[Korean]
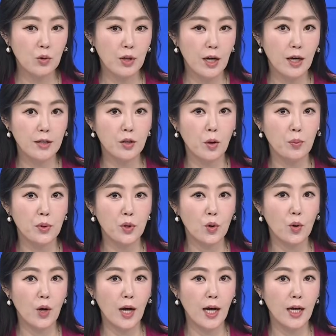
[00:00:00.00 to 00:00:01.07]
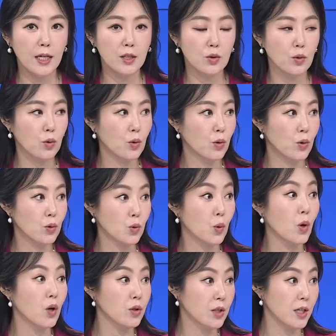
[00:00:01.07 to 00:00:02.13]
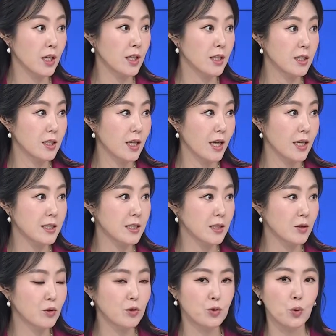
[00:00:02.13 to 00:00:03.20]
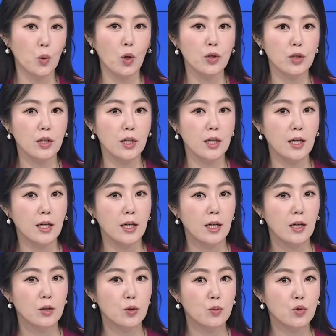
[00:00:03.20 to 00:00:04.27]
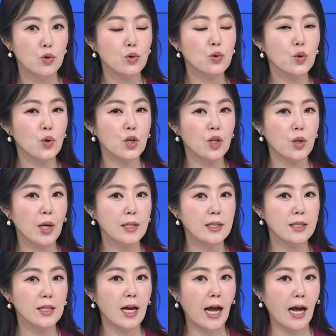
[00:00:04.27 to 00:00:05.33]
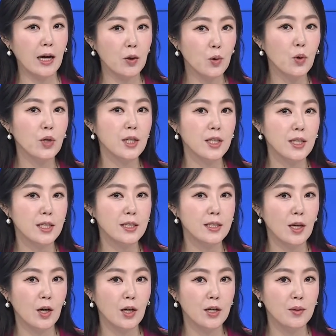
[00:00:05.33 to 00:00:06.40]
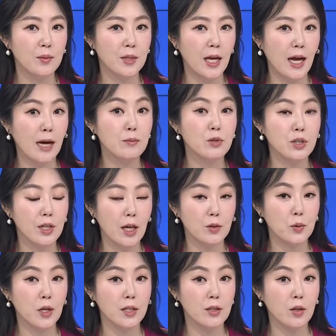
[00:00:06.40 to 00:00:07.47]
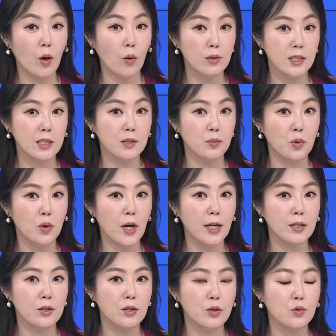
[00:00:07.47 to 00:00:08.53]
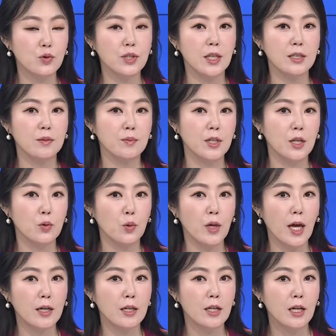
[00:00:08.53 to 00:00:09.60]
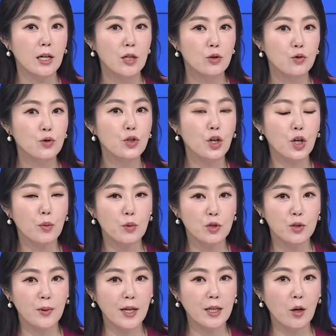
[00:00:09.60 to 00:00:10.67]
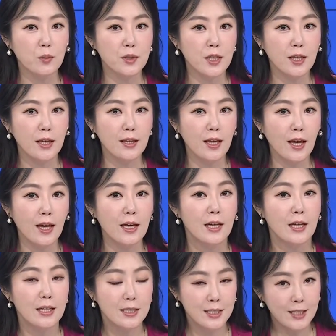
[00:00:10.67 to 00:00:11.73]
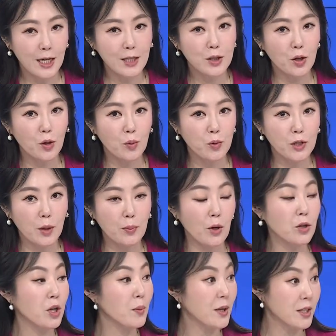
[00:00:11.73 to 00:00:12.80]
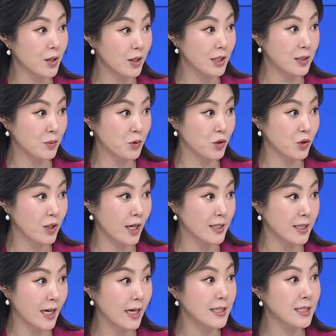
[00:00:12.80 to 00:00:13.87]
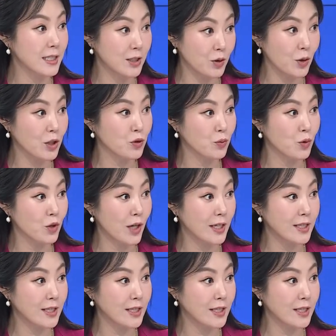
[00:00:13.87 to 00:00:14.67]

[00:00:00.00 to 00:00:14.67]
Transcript: 위해서 필요한 또 조건들이 있는데 지금 그 조건들이 좀 충족이 되지는 않고 있는 상황입니다. 아무튼 계속해서 경제 지표라든지 국채 금리의 동향을 눈여겨볼 수밖에 없을 텐데 그래서 보다 펀더멘털에 집중을 하자, 실적에 주목을